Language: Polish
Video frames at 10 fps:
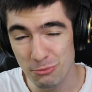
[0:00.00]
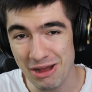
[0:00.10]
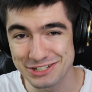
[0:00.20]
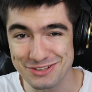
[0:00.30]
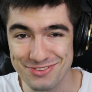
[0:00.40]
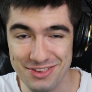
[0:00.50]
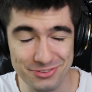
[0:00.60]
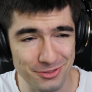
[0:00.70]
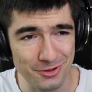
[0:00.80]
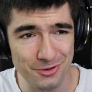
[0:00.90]
tłumacząc
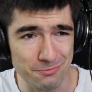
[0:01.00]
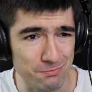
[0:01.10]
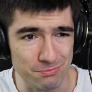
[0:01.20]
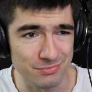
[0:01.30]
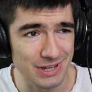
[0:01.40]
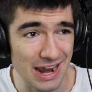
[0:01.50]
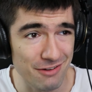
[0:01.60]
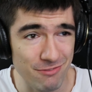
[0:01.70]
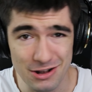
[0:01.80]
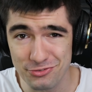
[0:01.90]
jest to
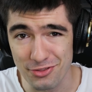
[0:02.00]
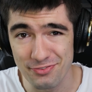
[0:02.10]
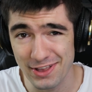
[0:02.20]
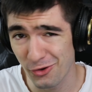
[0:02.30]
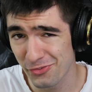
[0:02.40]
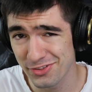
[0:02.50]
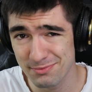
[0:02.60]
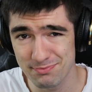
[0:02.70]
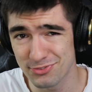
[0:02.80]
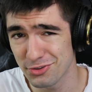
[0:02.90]
gra walczące
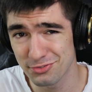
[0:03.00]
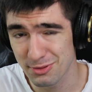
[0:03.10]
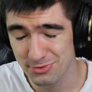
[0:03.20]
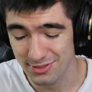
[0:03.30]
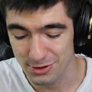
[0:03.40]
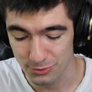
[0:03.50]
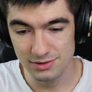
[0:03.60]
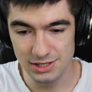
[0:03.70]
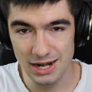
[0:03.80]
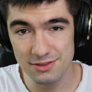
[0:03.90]
koty, coś w tym stylu.
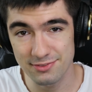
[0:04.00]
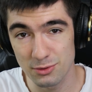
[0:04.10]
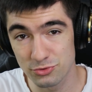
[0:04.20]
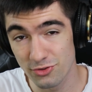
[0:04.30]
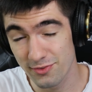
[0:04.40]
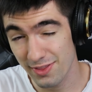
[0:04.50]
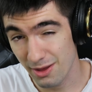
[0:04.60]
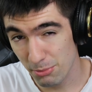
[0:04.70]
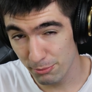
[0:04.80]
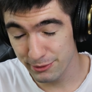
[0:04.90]
Gra jest na
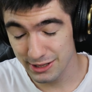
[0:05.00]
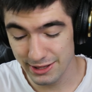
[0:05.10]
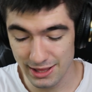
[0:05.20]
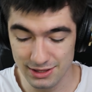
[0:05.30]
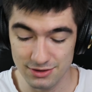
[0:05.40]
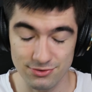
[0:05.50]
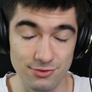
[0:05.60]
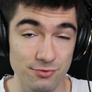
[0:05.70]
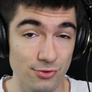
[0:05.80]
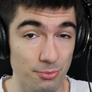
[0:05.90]
urządzenia mobilne i
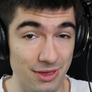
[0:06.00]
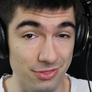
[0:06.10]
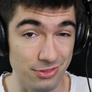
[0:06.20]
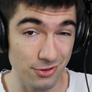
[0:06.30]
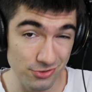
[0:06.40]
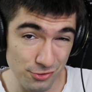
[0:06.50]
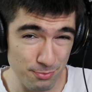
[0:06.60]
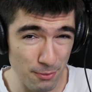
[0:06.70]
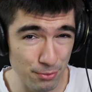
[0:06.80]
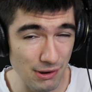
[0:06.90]
jest w sumie dosyć
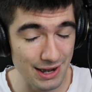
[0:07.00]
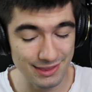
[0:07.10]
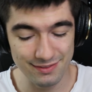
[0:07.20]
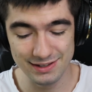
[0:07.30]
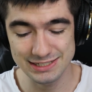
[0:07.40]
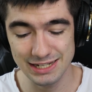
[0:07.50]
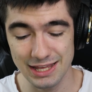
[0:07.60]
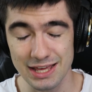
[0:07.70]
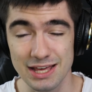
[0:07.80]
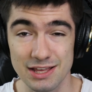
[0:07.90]
popularna,
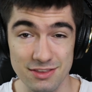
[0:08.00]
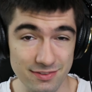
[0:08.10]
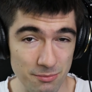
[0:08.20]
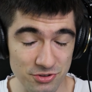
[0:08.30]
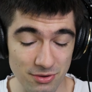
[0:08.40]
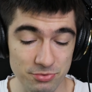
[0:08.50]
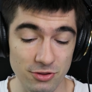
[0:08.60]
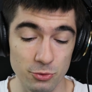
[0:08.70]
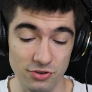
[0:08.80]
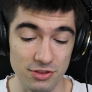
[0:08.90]
także nie zamierzam
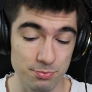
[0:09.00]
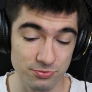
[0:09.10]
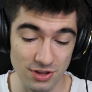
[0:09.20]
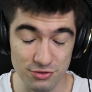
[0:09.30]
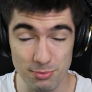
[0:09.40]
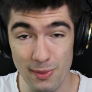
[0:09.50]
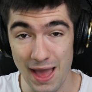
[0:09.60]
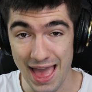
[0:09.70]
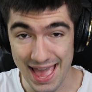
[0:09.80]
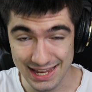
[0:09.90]
przedłużać, przejdźmy
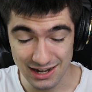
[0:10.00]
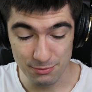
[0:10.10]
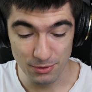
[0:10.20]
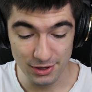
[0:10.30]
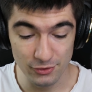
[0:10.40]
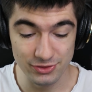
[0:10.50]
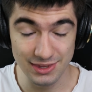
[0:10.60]
na ekran mojego